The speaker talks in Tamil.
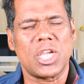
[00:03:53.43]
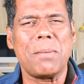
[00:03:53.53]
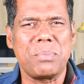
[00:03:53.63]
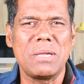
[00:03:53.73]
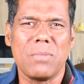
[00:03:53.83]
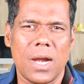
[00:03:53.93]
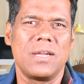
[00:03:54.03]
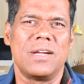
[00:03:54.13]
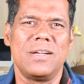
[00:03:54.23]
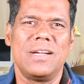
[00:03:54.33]
ஷாப்பிங்
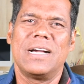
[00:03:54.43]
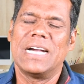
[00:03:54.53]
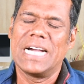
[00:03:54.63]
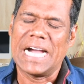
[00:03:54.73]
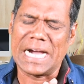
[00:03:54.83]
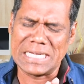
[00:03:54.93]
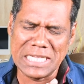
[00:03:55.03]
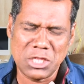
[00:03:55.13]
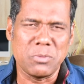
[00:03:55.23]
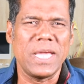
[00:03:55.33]
மால்கள்
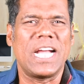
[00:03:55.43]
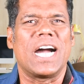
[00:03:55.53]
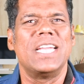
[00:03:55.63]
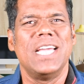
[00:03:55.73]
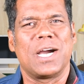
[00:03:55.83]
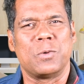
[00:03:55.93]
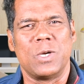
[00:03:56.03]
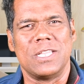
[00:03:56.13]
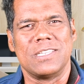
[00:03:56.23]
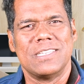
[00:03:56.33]
அனைத்துமே காலியாக
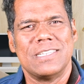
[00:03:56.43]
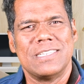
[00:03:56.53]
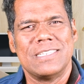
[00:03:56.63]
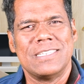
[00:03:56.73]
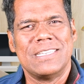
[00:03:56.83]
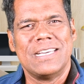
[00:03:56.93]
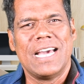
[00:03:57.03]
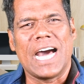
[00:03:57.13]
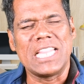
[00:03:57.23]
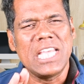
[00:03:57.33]
உள்ளது
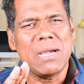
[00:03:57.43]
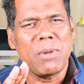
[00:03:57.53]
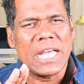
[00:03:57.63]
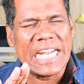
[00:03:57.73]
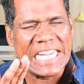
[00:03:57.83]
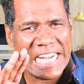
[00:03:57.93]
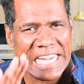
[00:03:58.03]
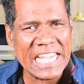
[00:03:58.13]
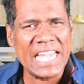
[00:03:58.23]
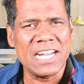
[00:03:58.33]
அதிகமான
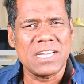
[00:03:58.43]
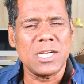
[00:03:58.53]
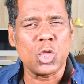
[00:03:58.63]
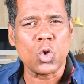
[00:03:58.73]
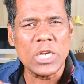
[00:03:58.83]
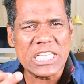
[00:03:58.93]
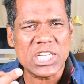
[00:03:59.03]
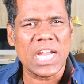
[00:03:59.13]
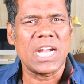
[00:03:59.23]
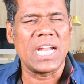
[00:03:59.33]
டெடிக்கேட்டட்
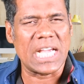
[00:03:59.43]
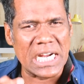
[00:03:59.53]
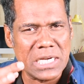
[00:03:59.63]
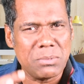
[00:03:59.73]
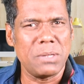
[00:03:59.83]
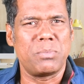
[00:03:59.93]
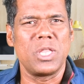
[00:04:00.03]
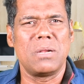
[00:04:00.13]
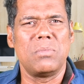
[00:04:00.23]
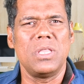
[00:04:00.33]
தொழிற்சாலைகளை
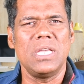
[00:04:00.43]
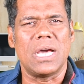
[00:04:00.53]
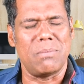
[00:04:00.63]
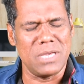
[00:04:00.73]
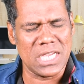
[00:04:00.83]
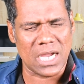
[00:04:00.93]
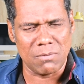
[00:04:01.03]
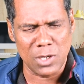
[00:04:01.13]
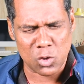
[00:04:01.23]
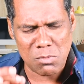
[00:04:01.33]
கண்டுபிடிப்பது என்பது
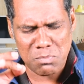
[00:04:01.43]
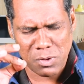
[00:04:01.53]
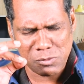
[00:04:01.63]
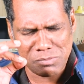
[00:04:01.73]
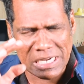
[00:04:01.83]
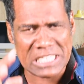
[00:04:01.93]
அமெரிக்காவில் ரொம்பவும்